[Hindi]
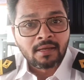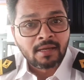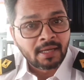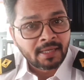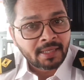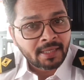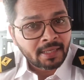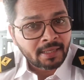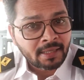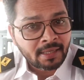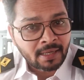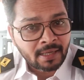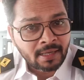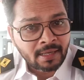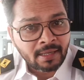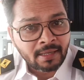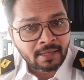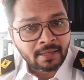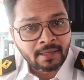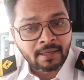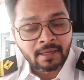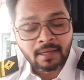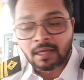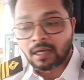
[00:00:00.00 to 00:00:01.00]
करियर करना
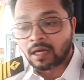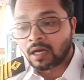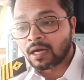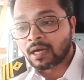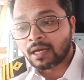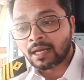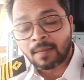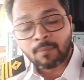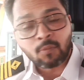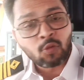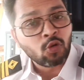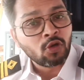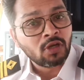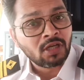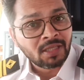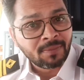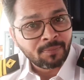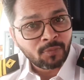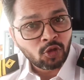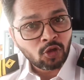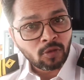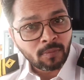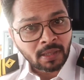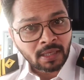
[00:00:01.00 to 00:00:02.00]
है अगर आपको
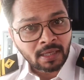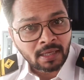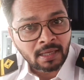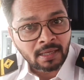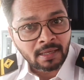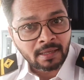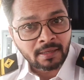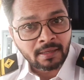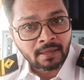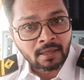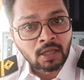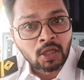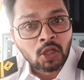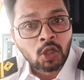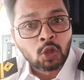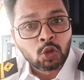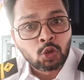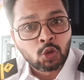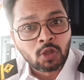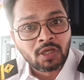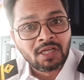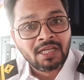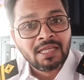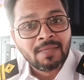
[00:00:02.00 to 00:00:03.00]
डीपीओ बनना है
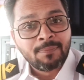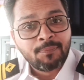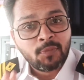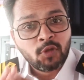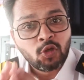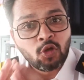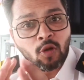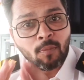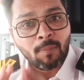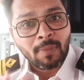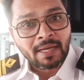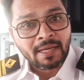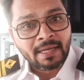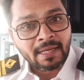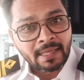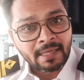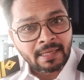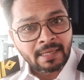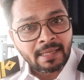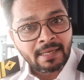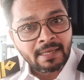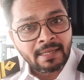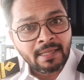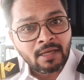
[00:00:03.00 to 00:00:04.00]
तो डीपीओ बनने
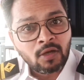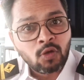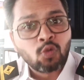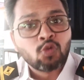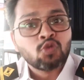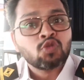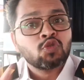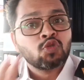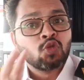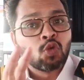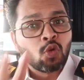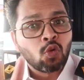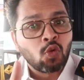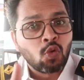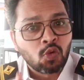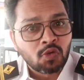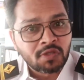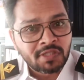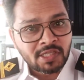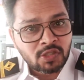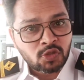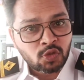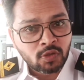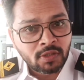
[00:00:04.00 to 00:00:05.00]
के लिए कुछ दो
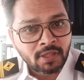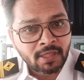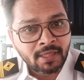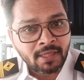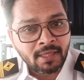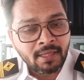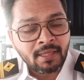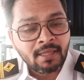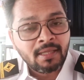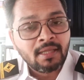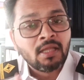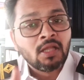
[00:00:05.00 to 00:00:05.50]
कोर्सेस होते हैं